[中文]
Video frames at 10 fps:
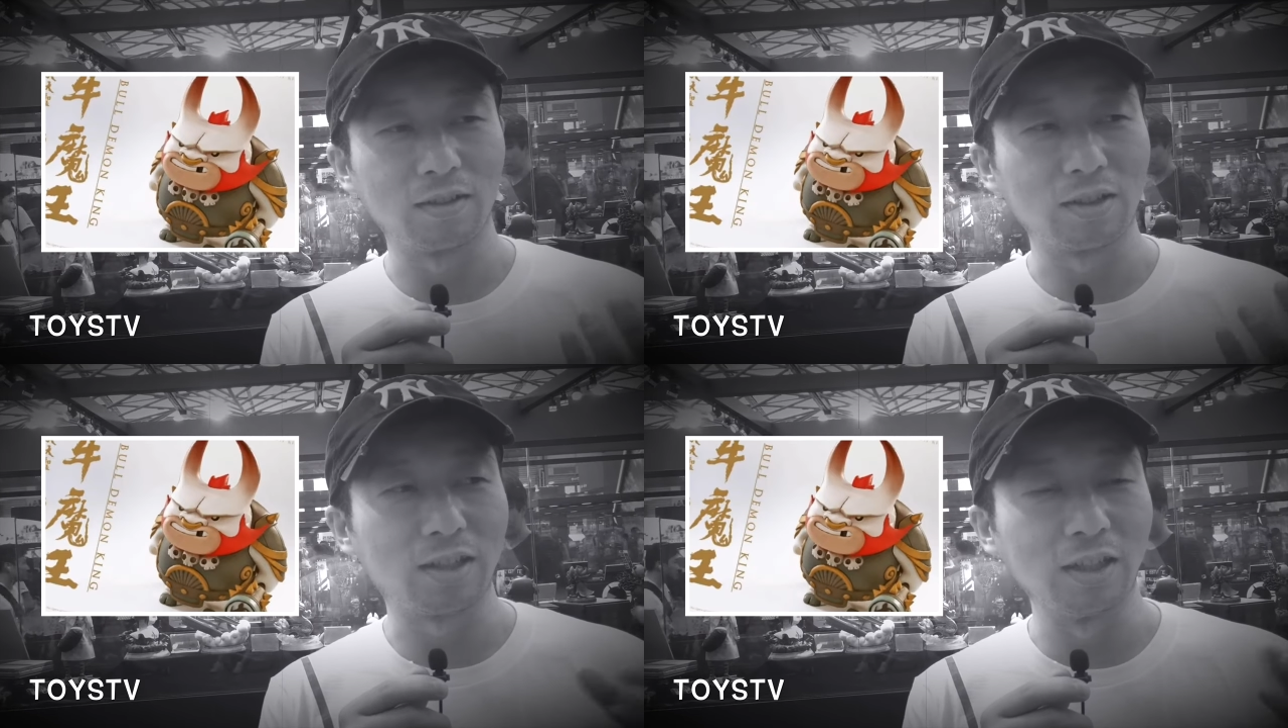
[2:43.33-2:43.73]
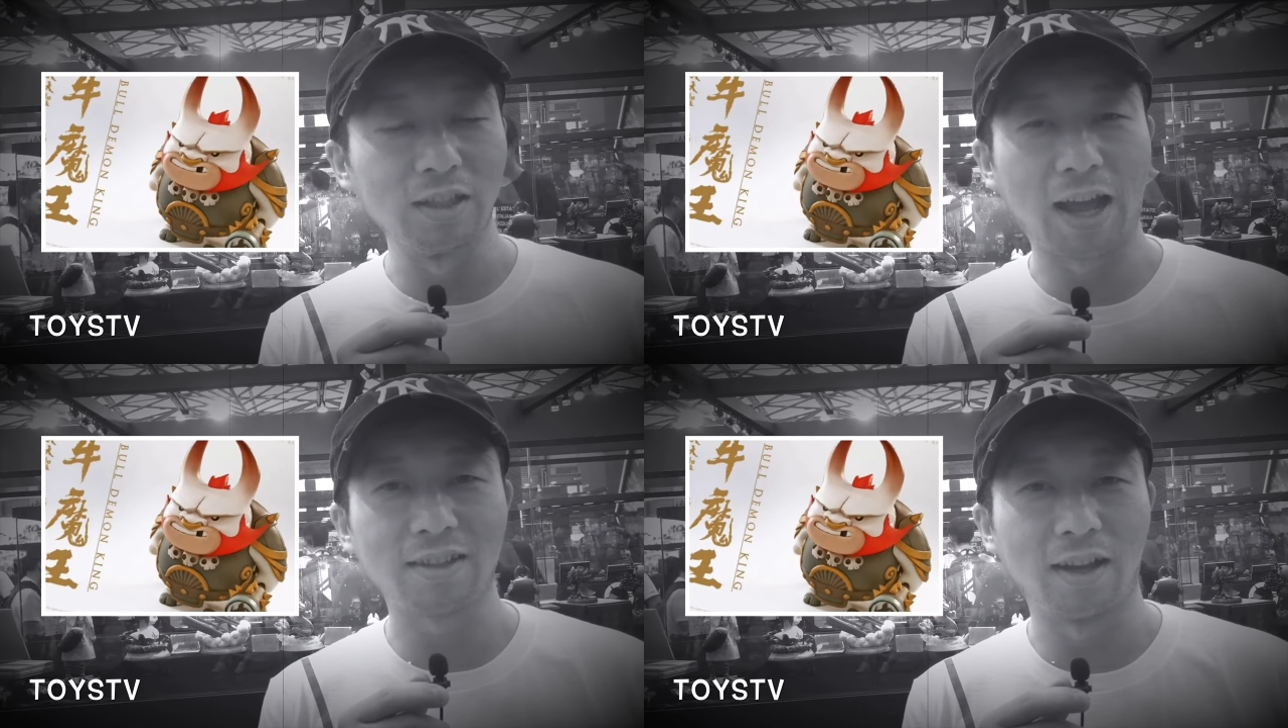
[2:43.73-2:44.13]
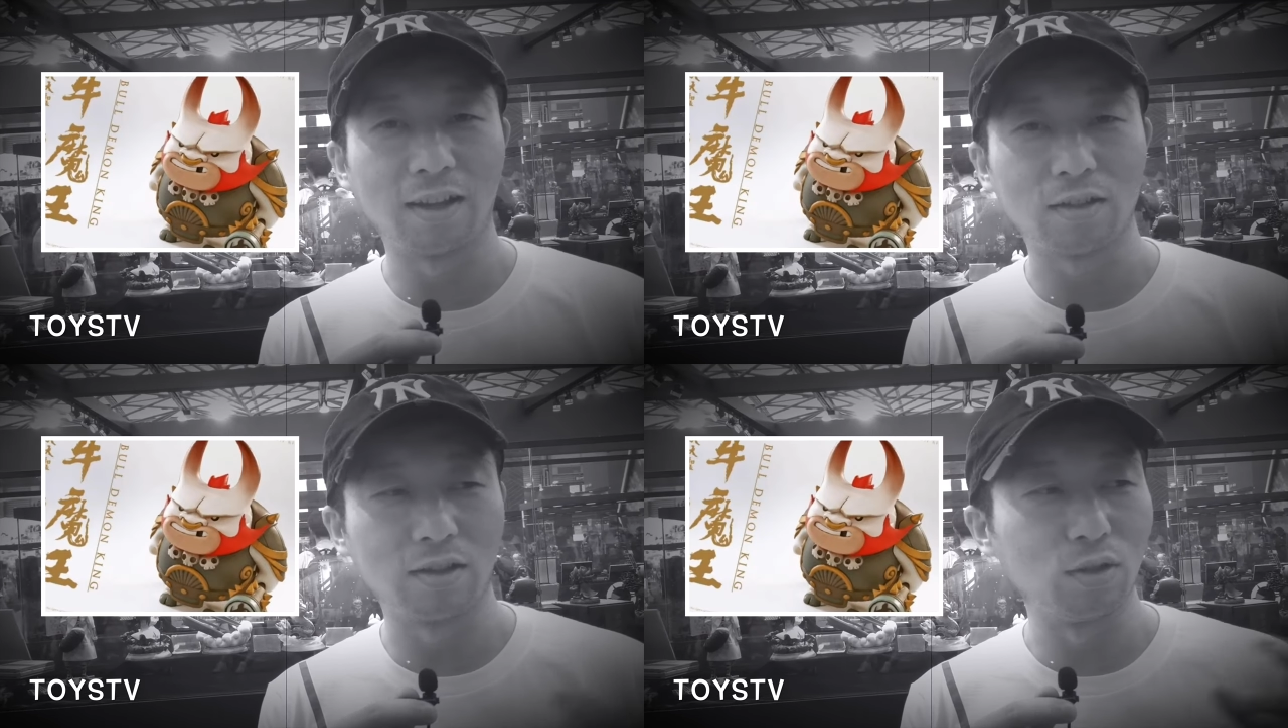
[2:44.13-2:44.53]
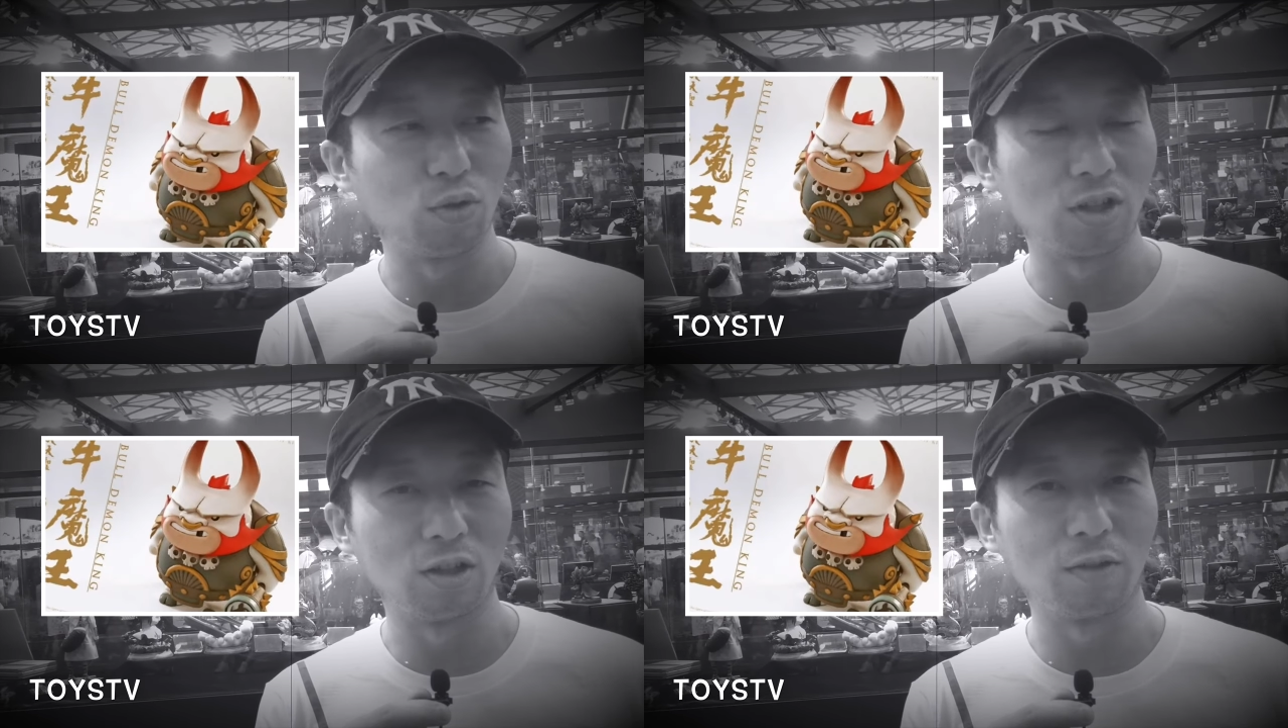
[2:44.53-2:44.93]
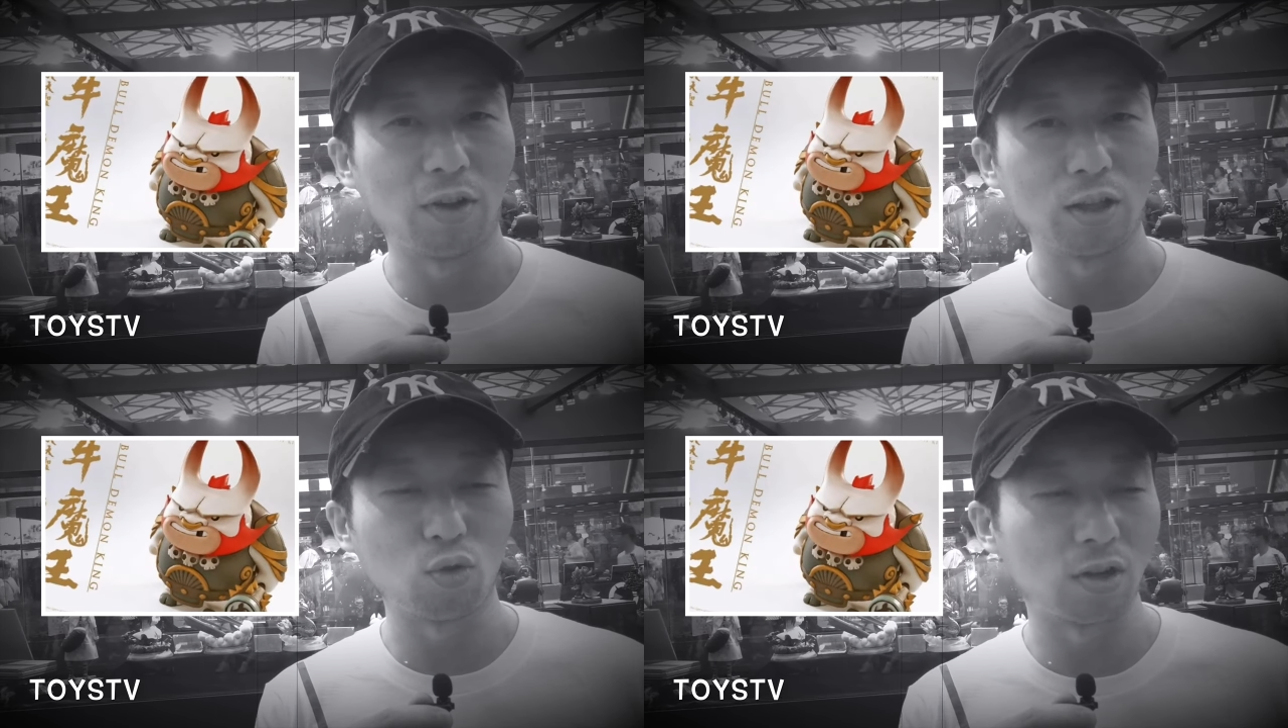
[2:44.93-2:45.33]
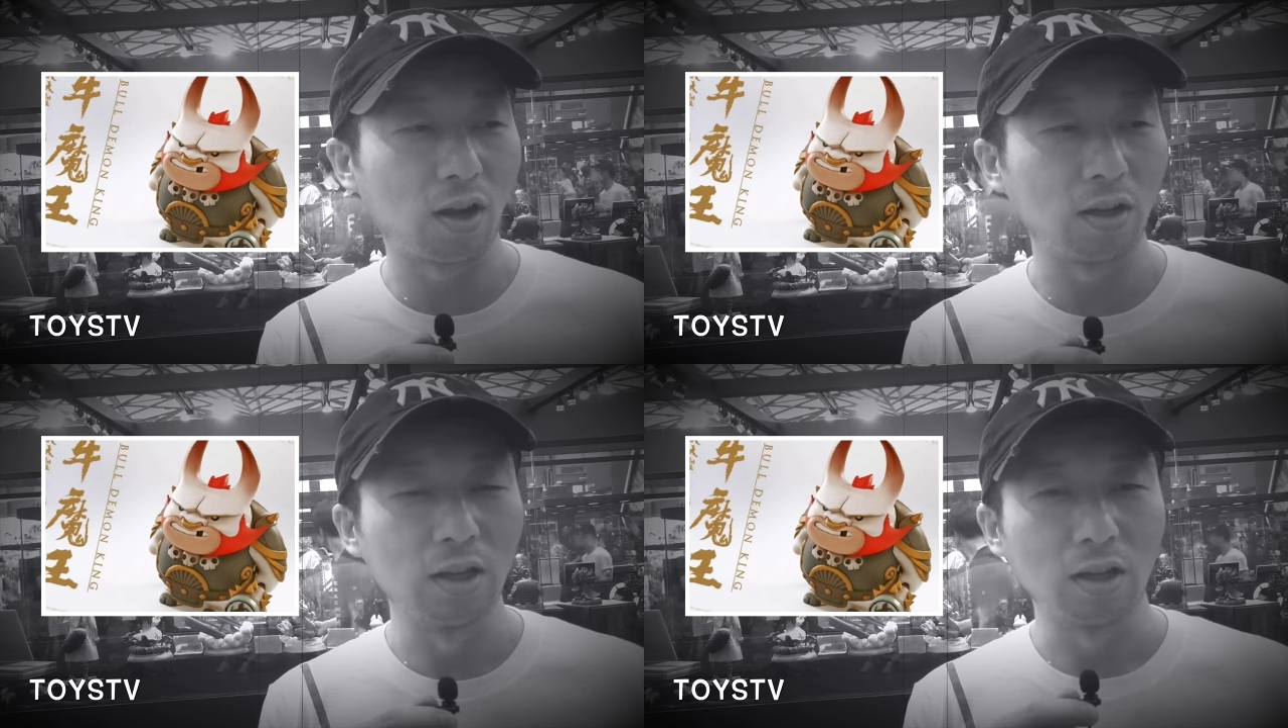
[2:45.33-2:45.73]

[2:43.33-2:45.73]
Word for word: 轻易拿起来，可以随时放在桌上，